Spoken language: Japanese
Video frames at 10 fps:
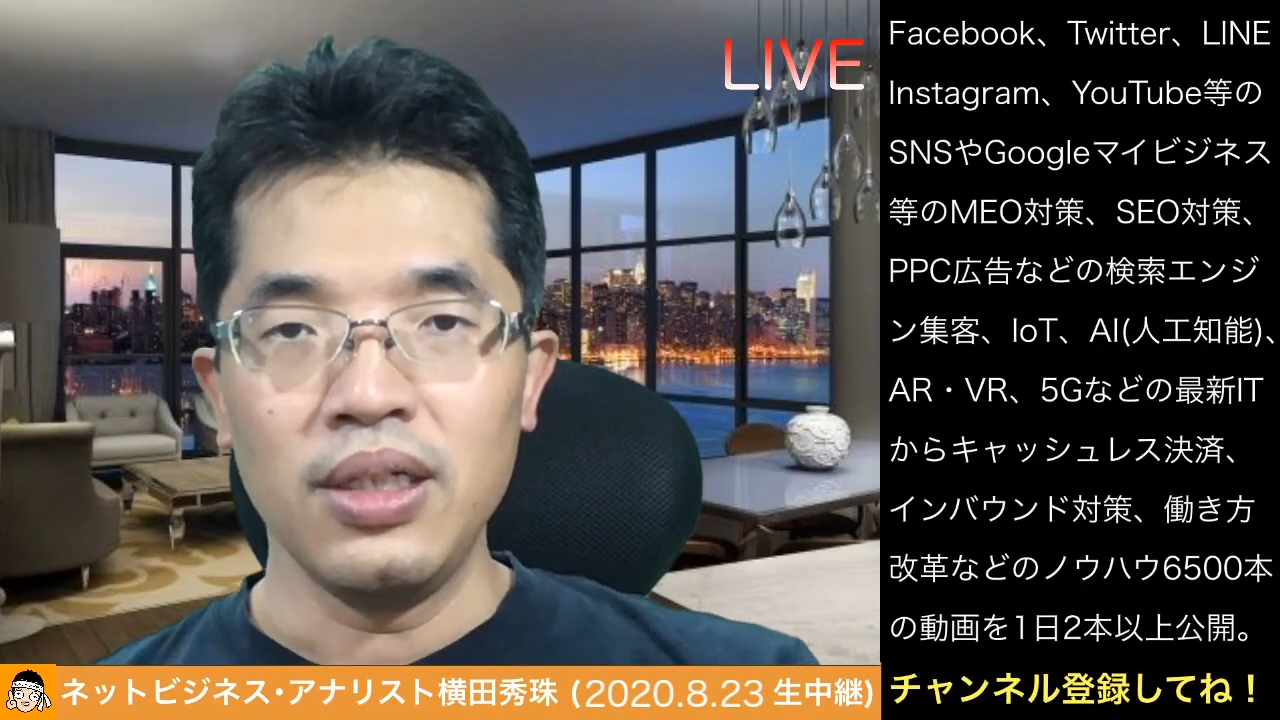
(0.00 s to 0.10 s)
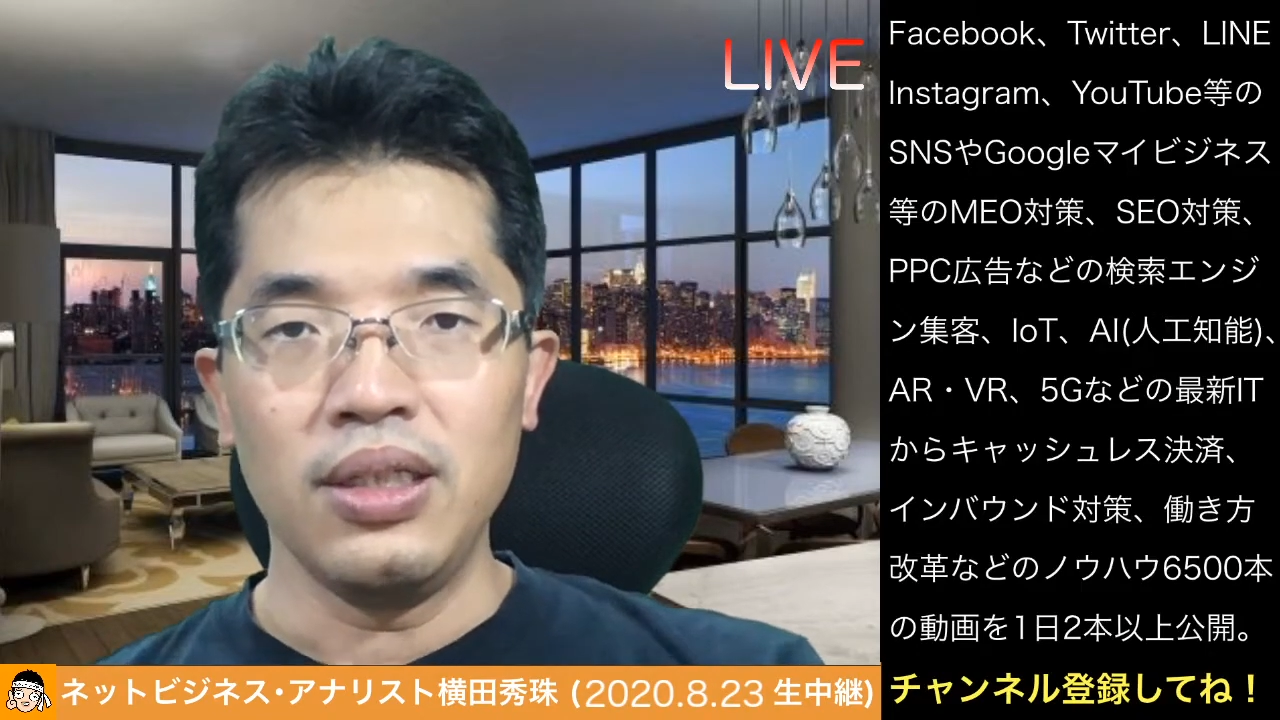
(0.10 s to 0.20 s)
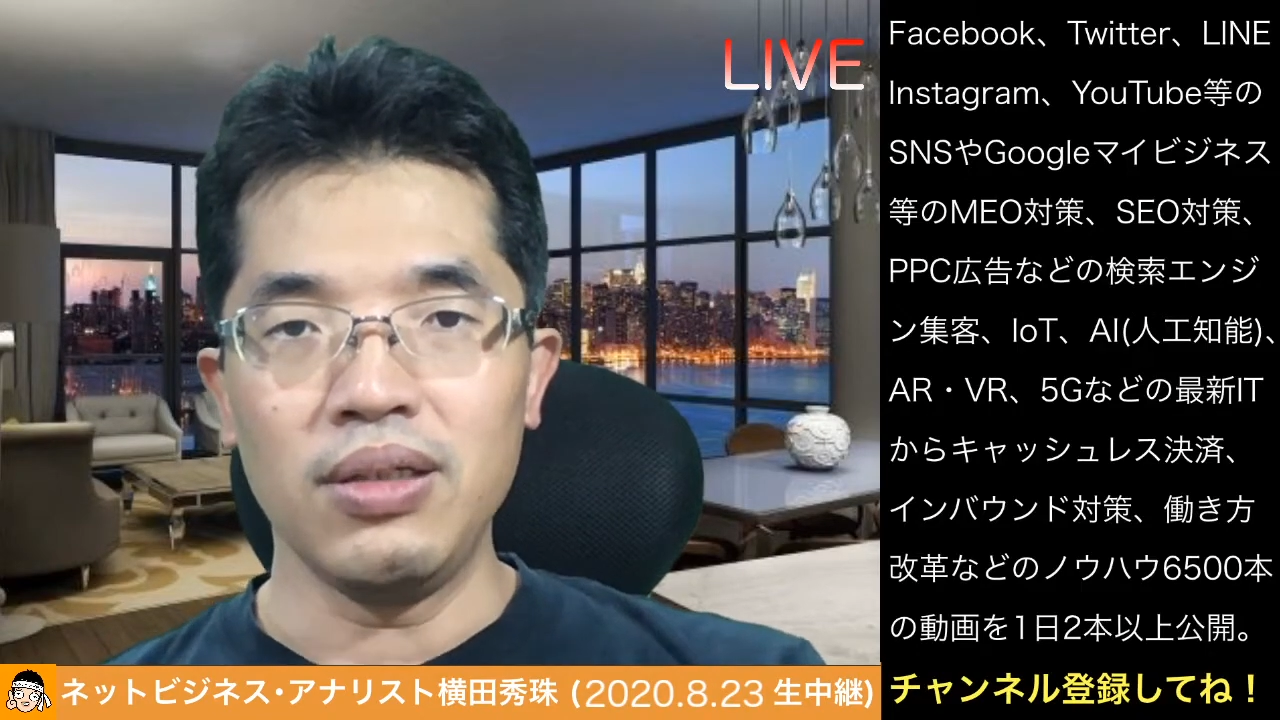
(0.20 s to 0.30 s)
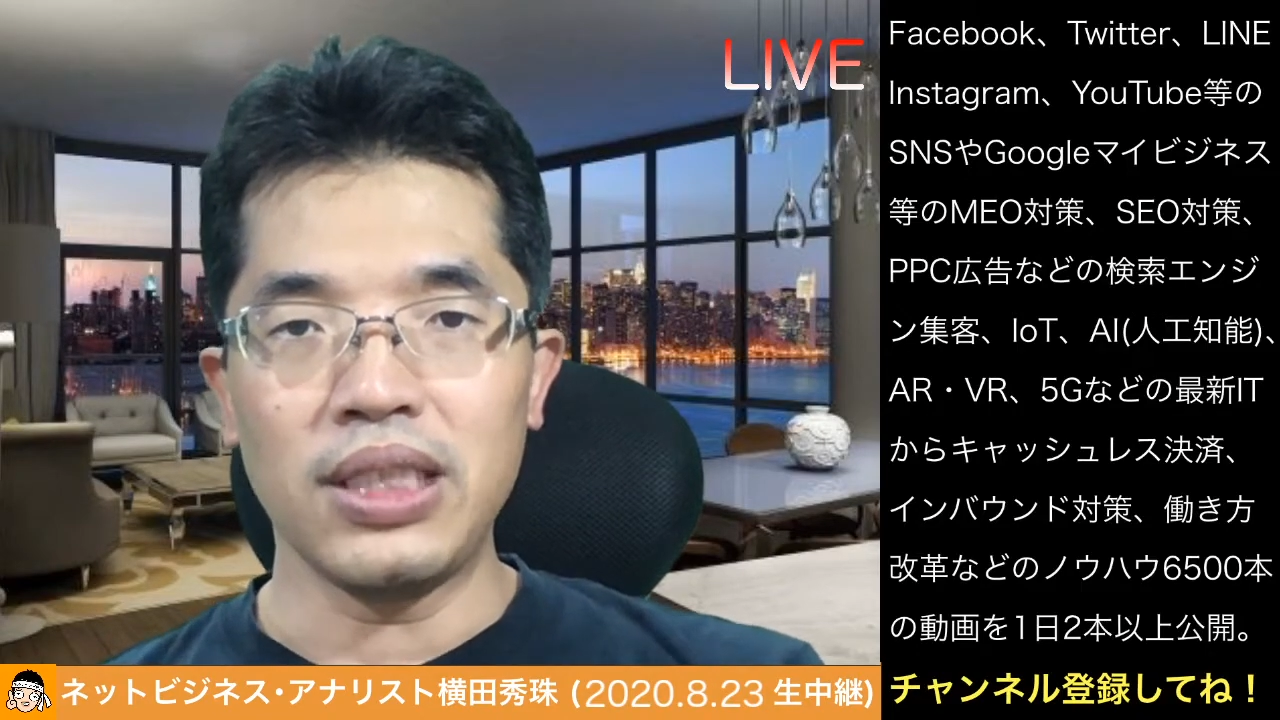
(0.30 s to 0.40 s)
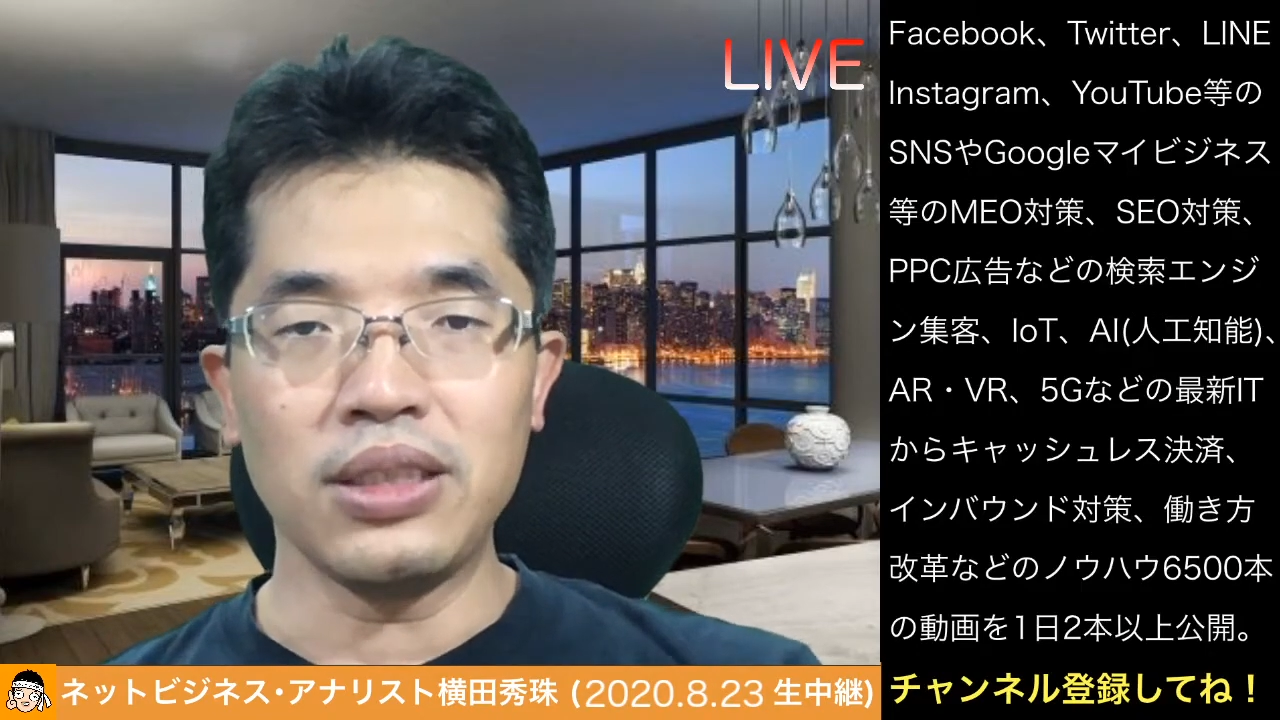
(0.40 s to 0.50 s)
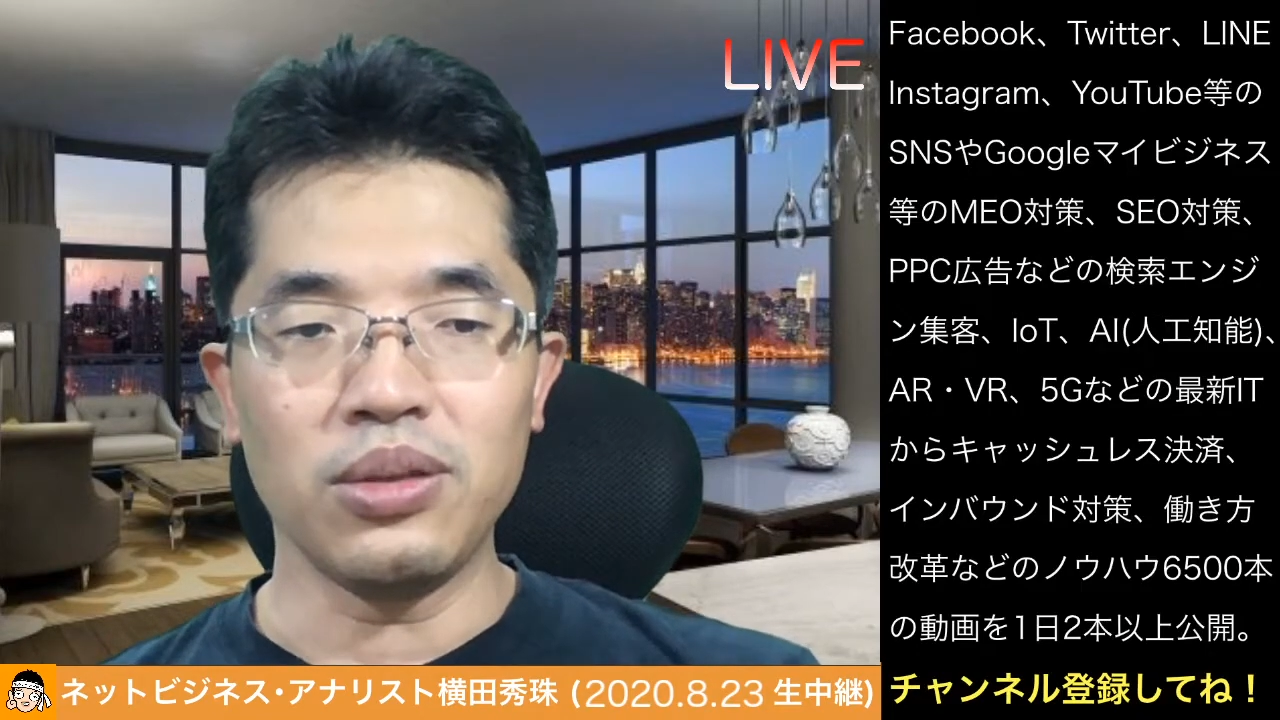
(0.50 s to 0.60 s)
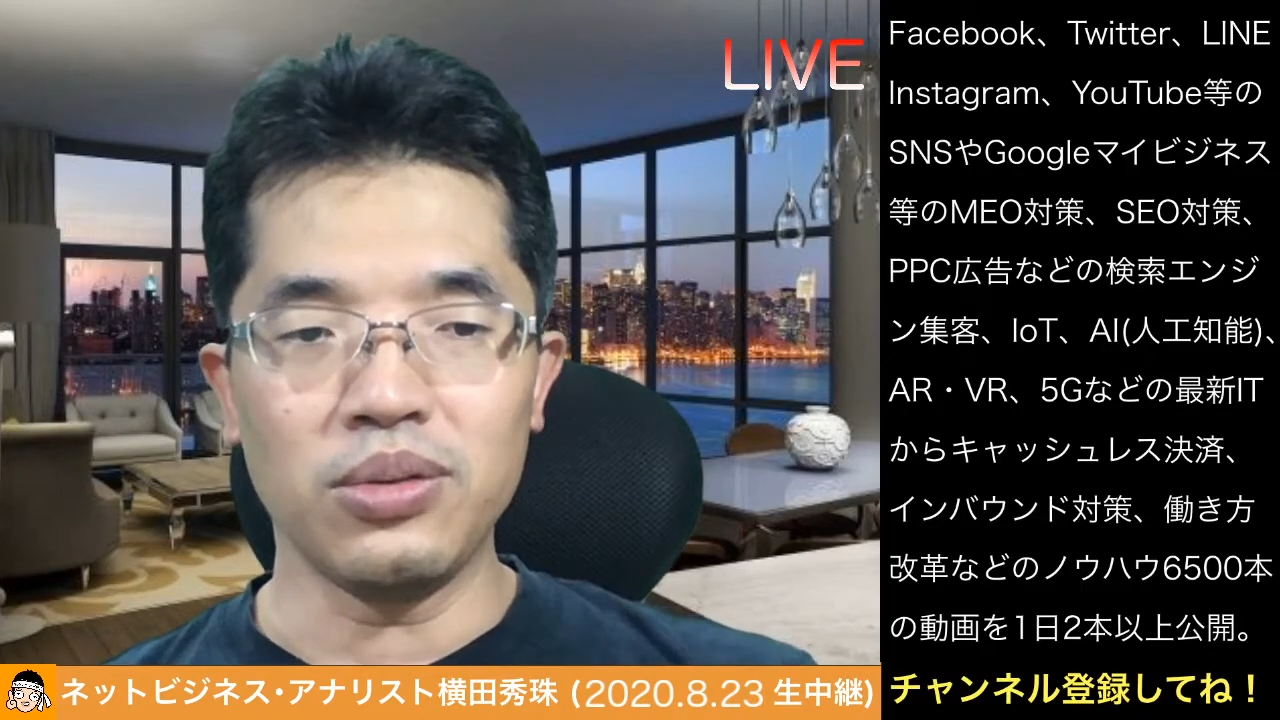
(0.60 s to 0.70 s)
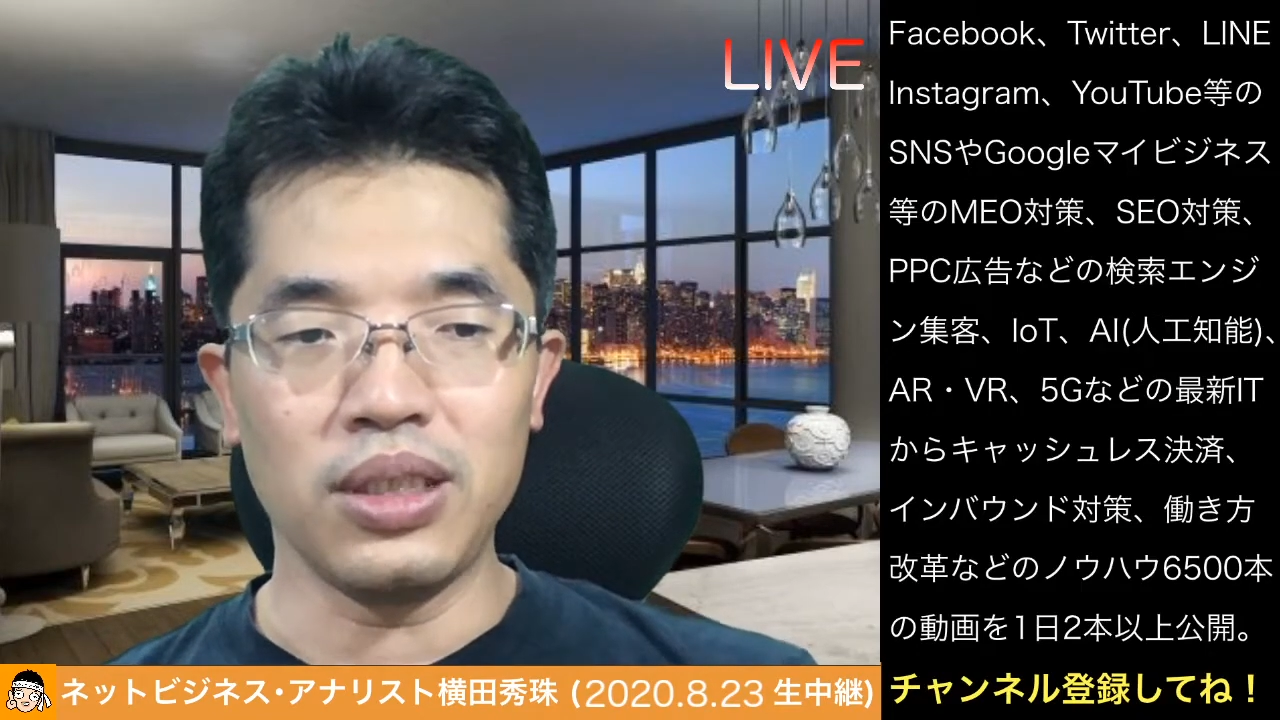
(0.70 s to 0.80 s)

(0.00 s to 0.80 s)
では早速